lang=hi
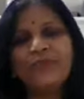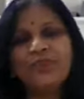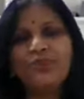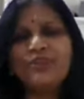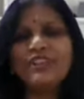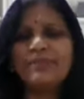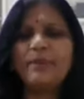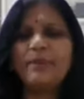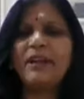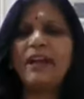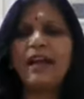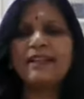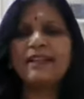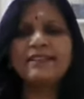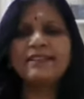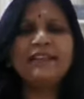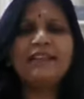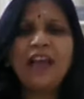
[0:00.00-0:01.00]
तो इस प्रकार
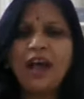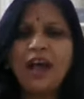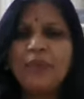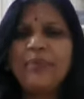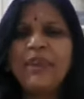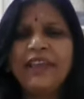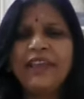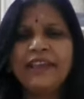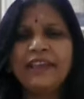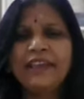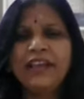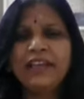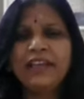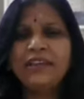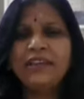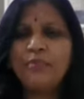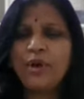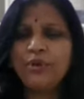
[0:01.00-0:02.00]
से नाम ही
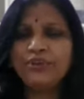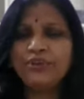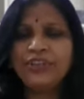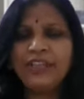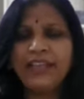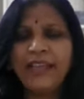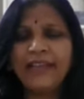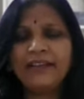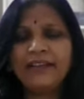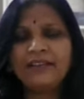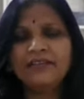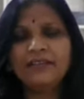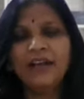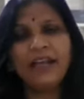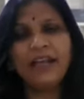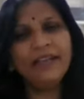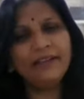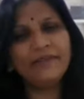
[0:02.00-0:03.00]
ये बहुत ही एक
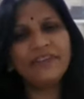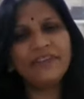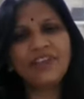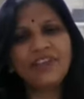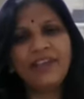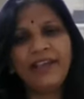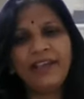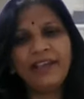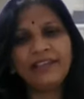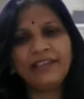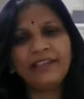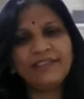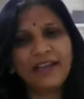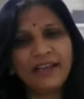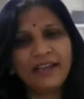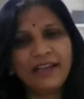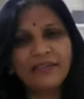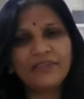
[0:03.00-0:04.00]
अलग विषय है
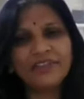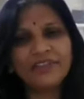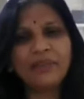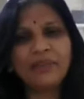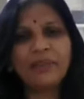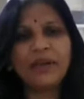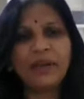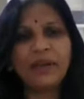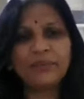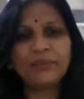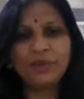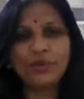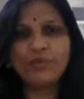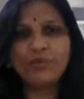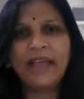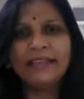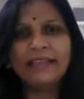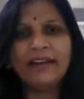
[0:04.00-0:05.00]
इस अलग विषय पर हम लोग
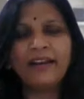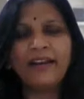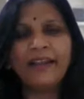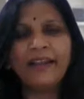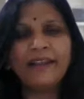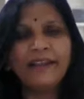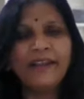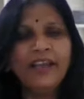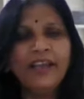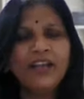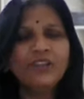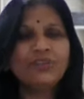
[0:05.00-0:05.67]
बात कर रहे हैं